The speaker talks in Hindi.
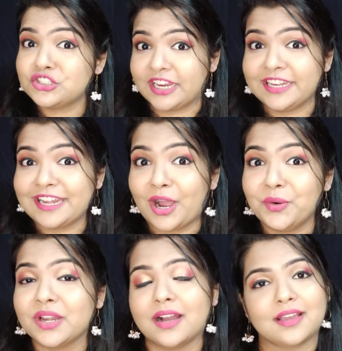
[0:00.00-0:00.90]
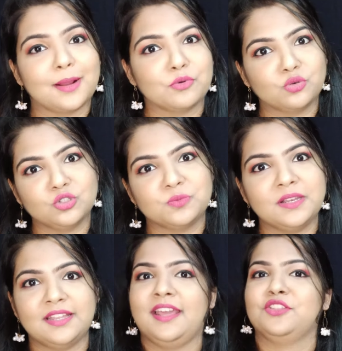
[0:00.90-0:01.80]
चेक इट आउट अगर आपको कुछ
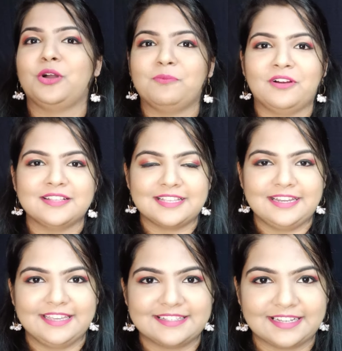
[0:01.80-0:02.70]
भी लेना है तो आप वहां से ले